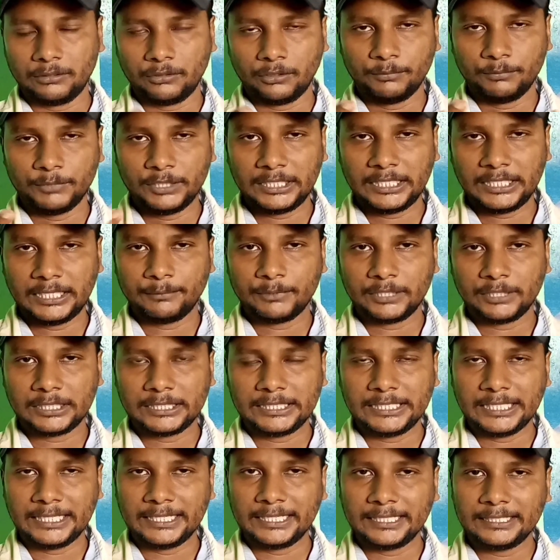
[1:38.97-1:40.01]
কমেন্টে আমাকে
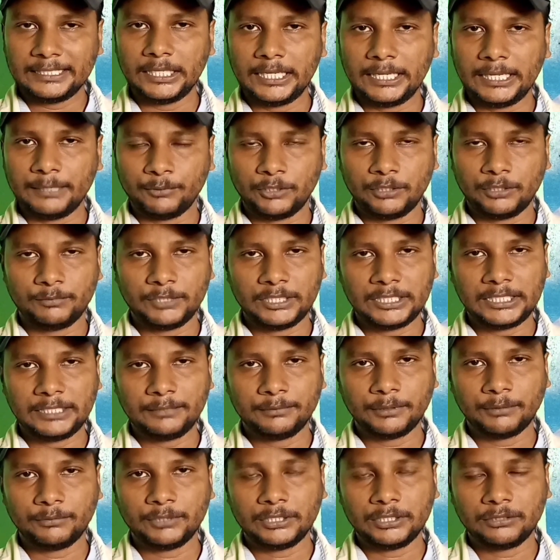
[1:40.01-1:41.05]
জানান যে অ্যাপয়েন্টমেন্ট
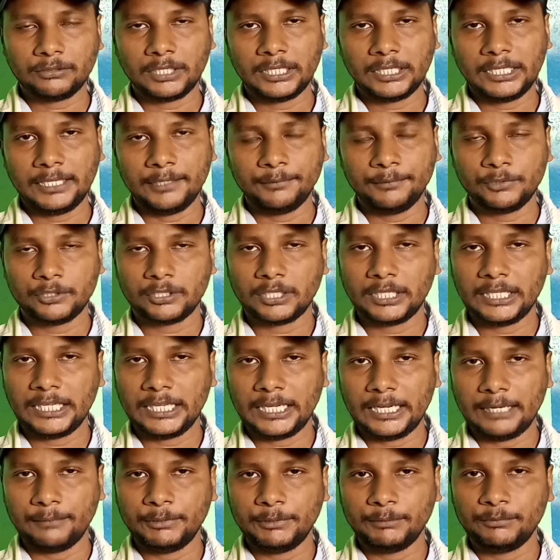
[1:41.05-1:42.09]
কীভাবে নিতে হয় এই বিষয়ে
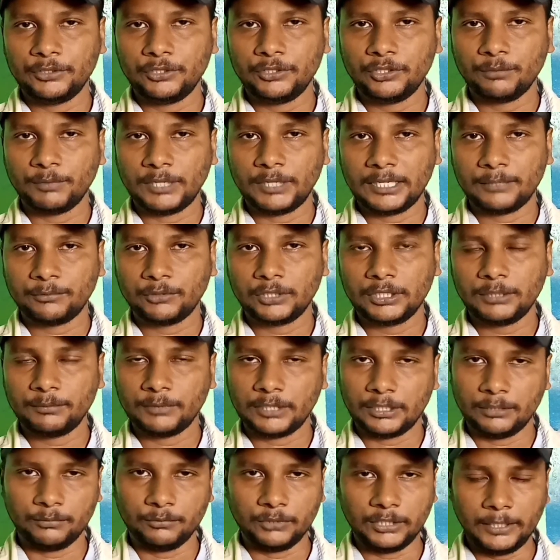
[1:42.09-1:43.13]
আমি ভিডিও বানাবো কি
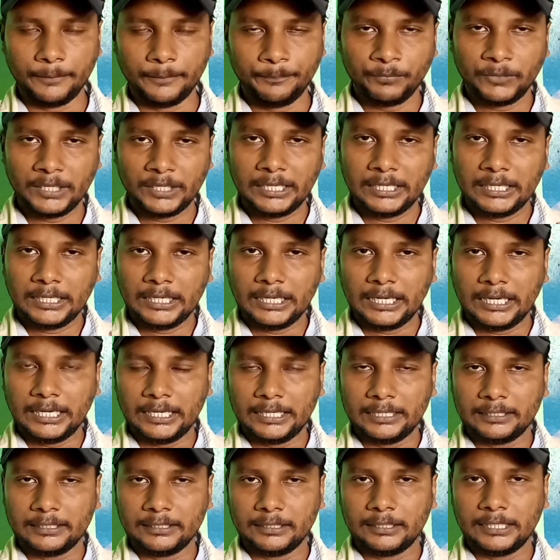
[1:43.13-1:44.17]
বানাবো না
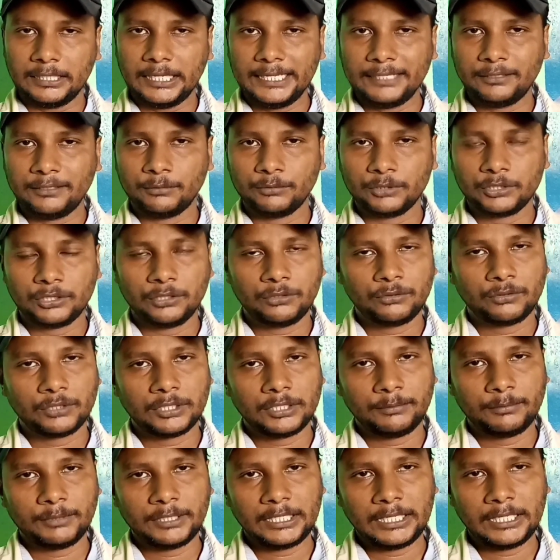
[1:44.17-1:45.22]
আর লাইক অবশ্যই করে
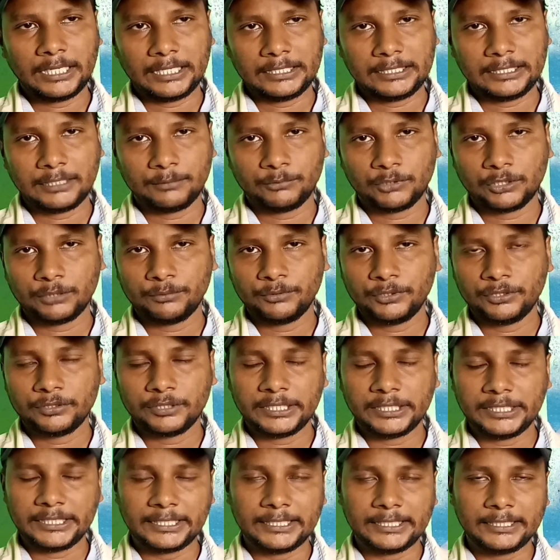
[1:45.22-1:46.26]
দেবেন আজকের মতো
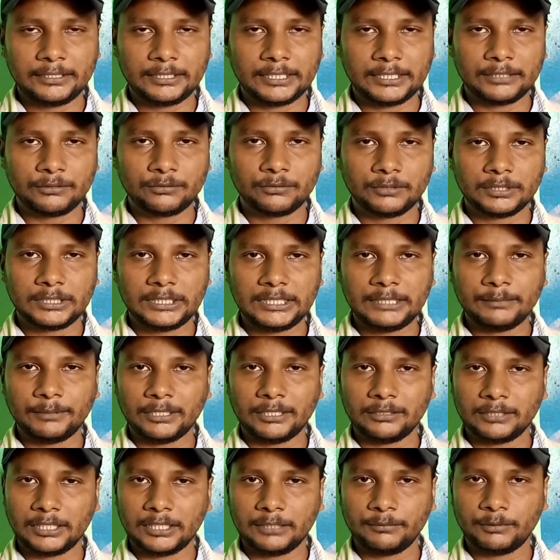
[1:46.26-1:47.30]
ভিডিওটা এখানেই শেষ করছি
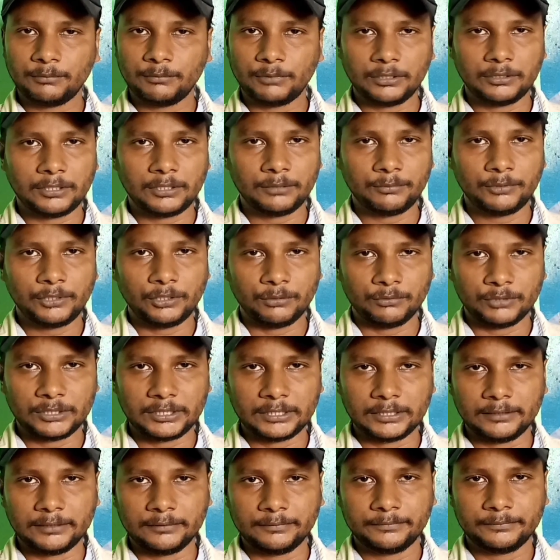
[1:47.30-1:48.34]
ভালো থাকবেন ভালো রাখবেন
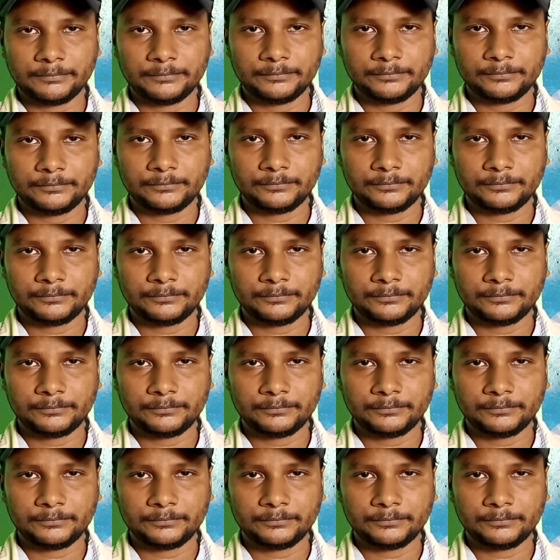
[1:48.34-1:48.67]
নমস্কার